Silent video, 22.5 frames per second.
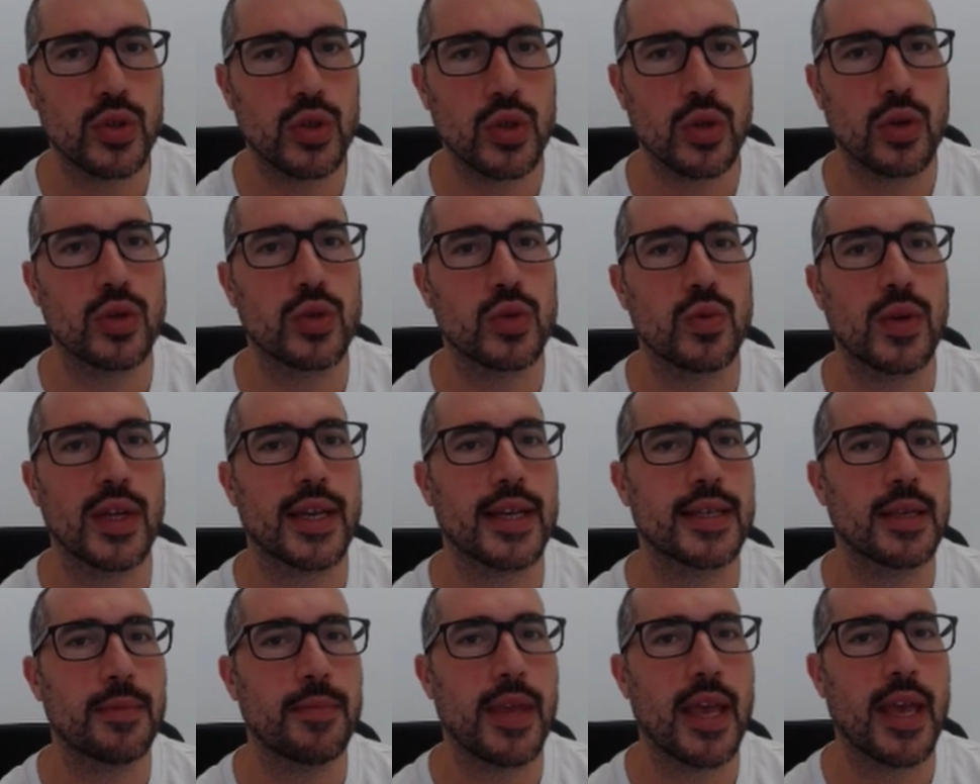gioco sulle
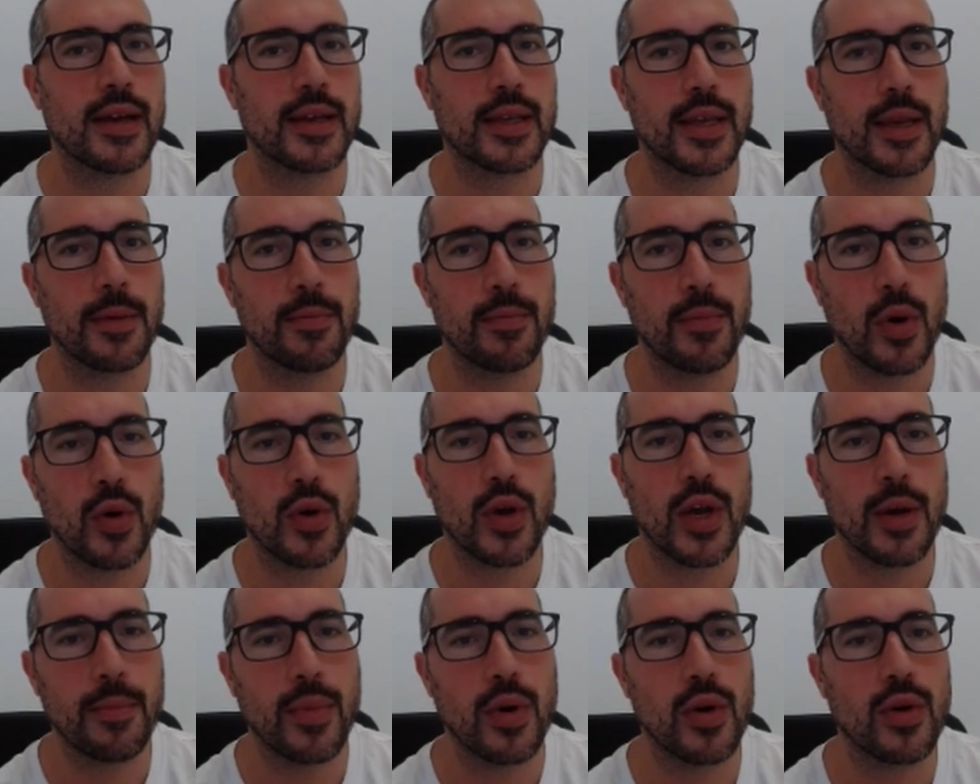case bianche,
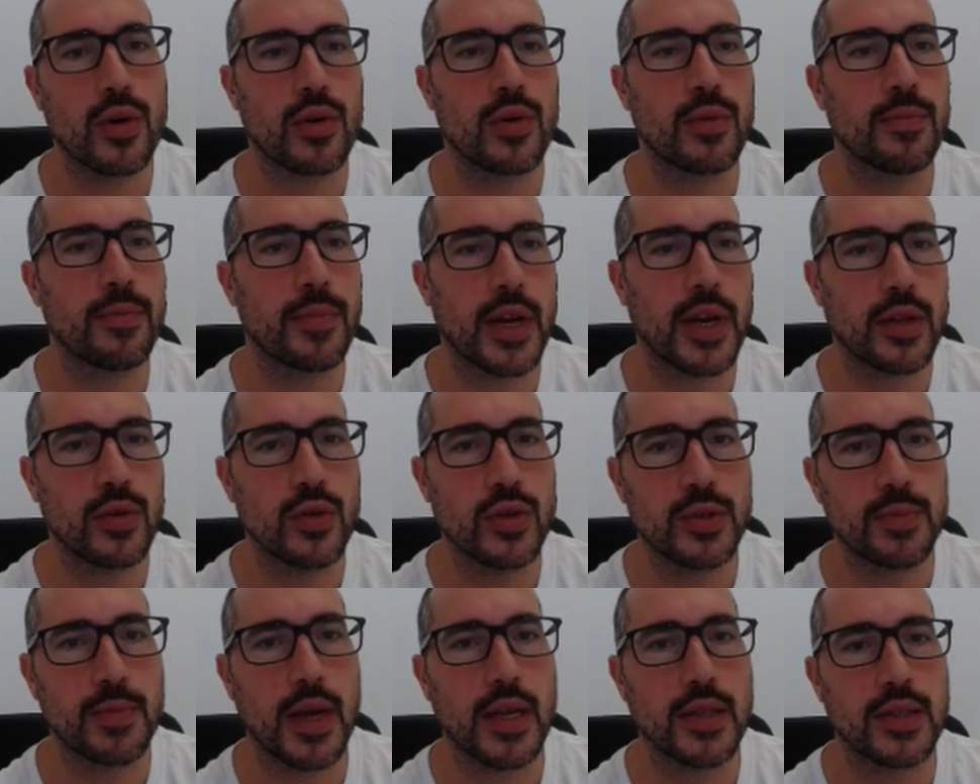poco a poco prendo
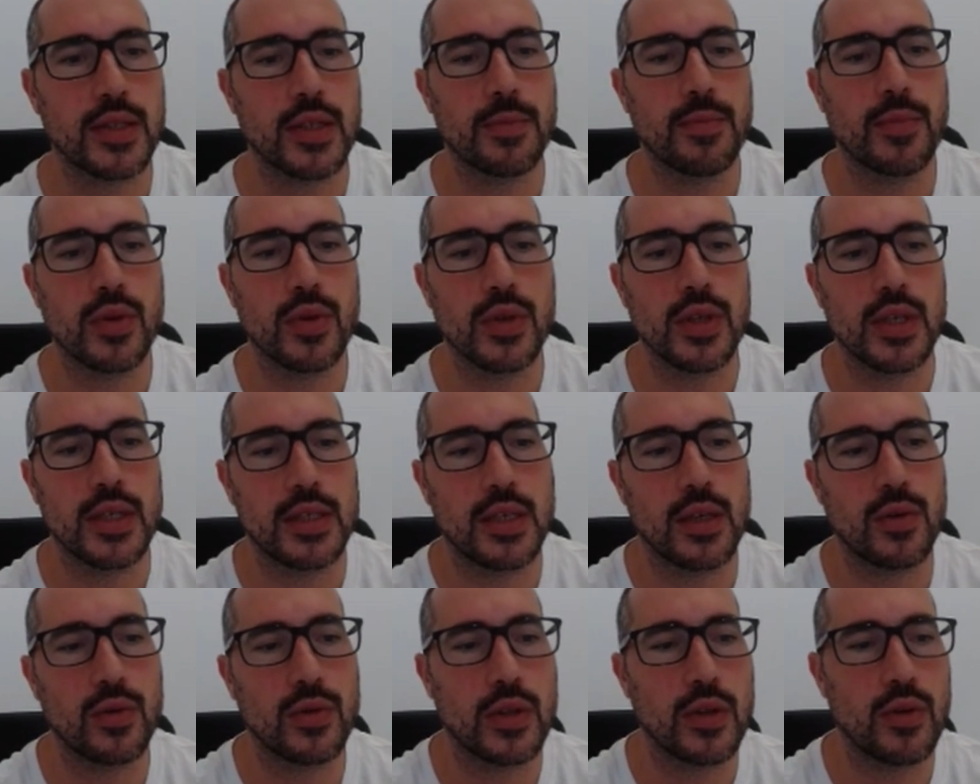spazi e poi
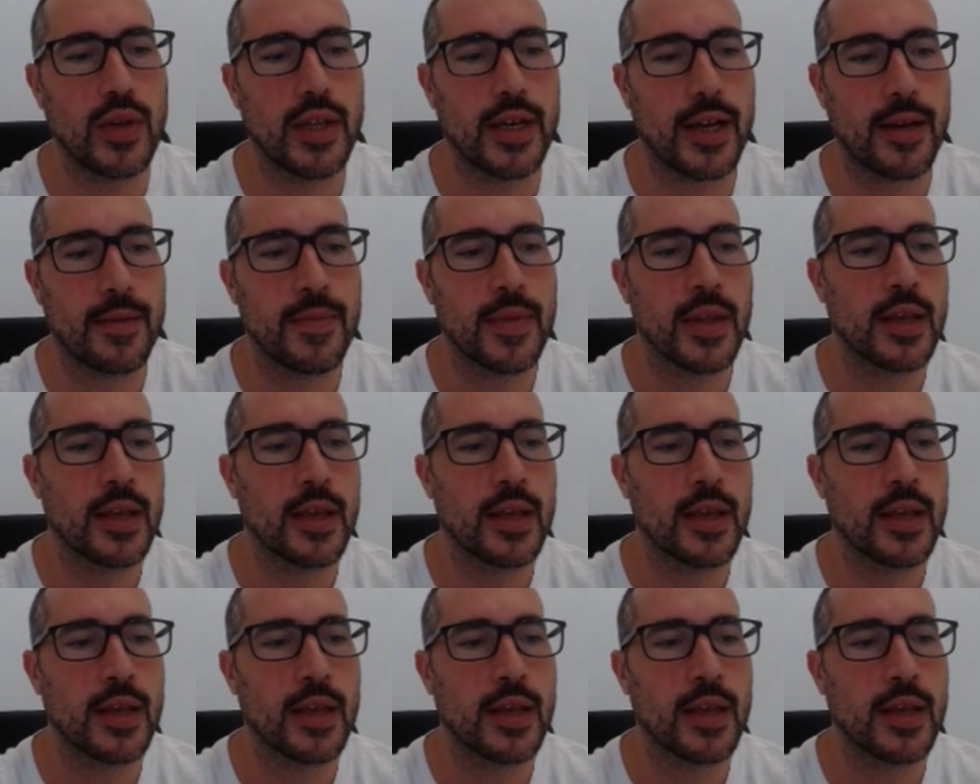si continuerà,